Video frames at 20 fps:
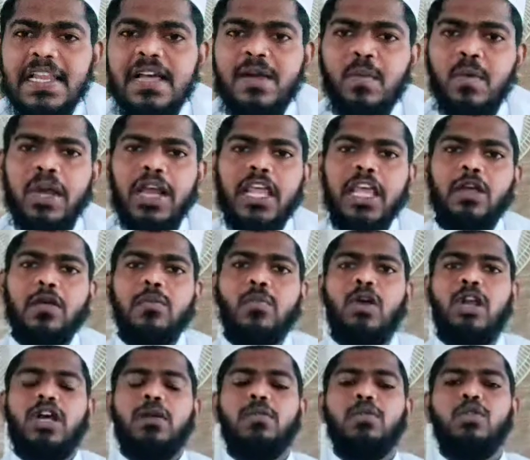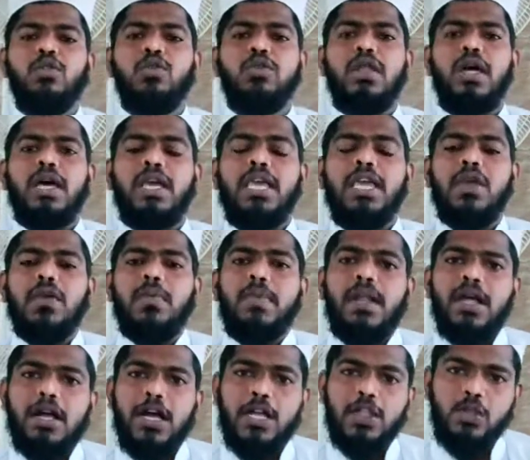அஸ்லாம் வலைக்கும் வரமத்துல்லாஹி
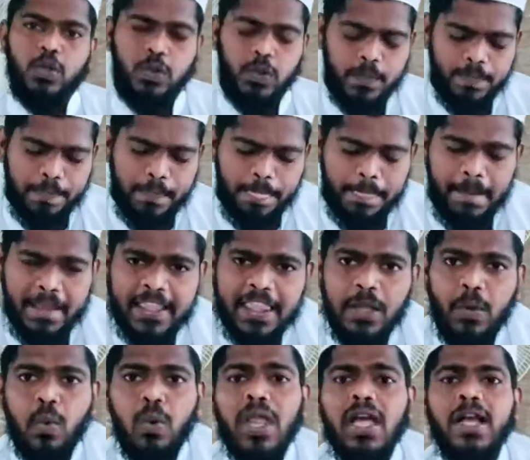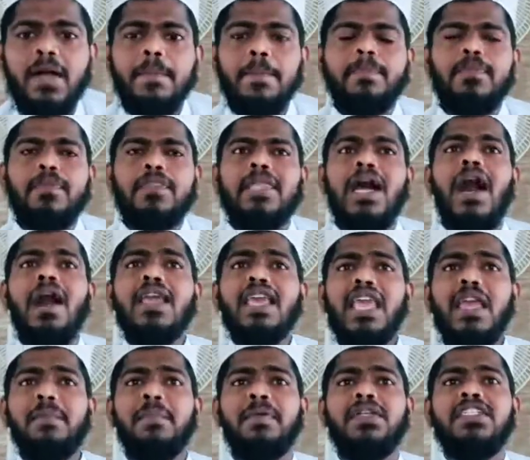வரகாத்துகு இந்த உலகம்
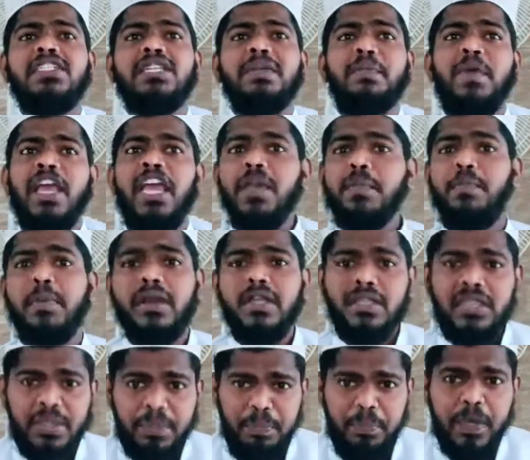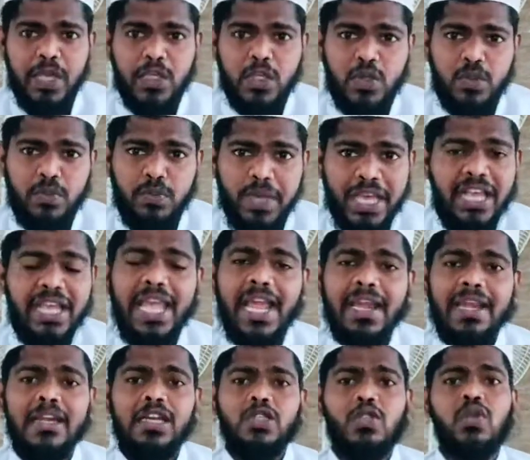தாயை பற்றி மிகைப்படுத்தி பேசும் மிகை
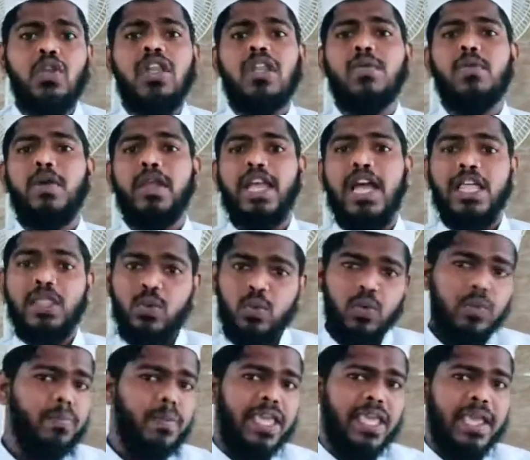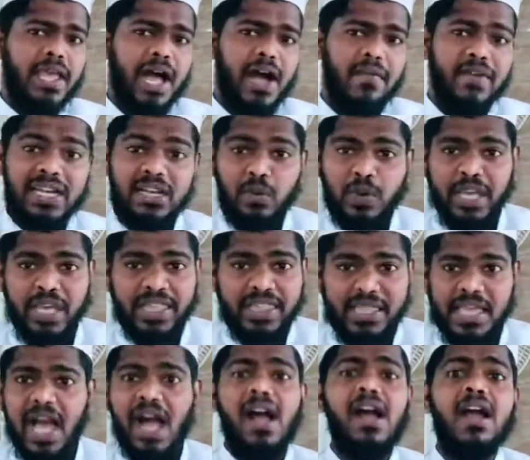என்று சொல்ல முடியாது உண்மை அவளுடைய
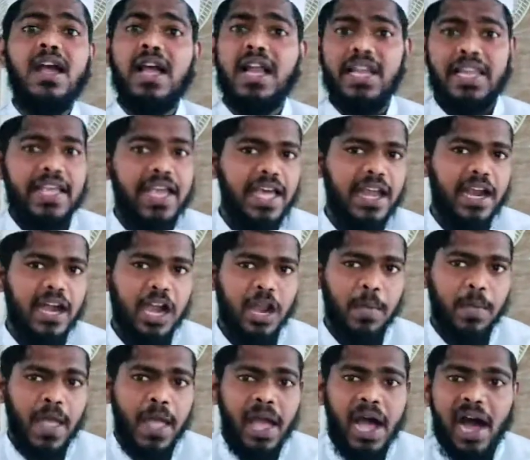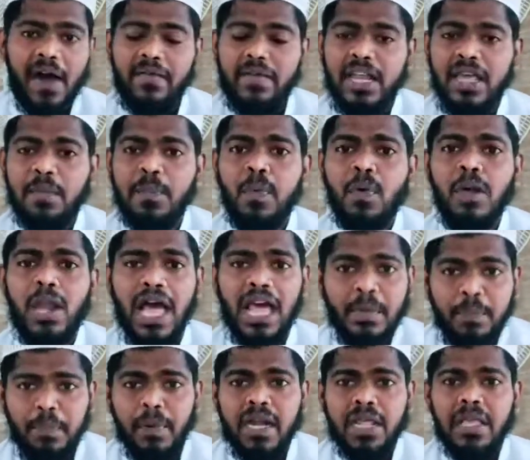தியாகங்கள் ஏராளம் அவளைப் போல்
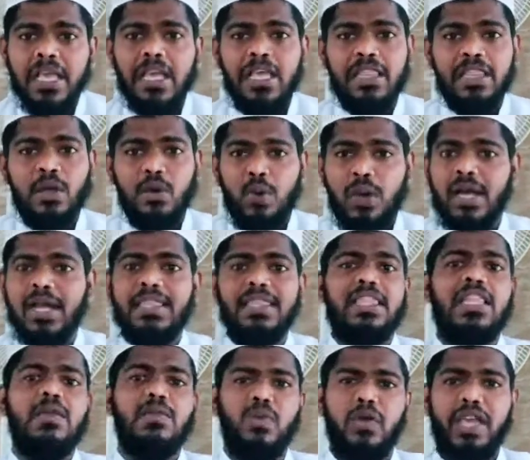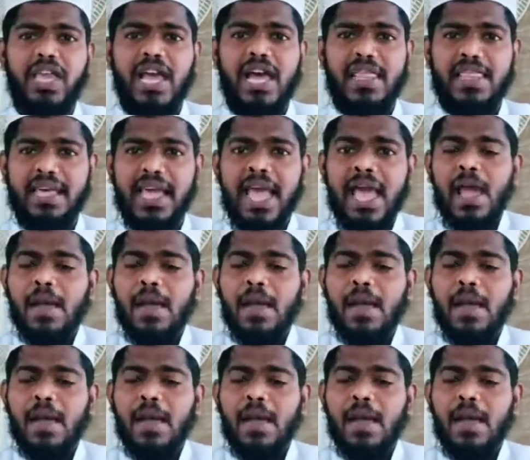அர்ப்பணிக்க இந்த உலகத்தில் முடியாது